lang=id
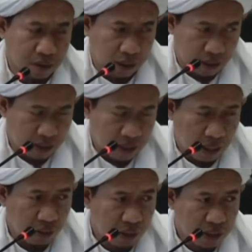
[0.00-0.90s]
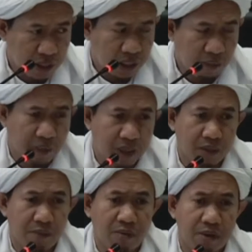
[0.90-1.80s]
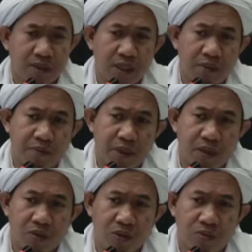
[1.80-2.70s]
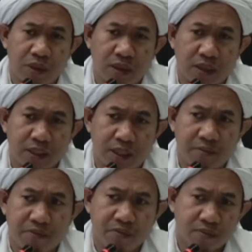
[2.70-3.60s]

Nah, kalau istri kepengen bebas daripada hukuman rajam,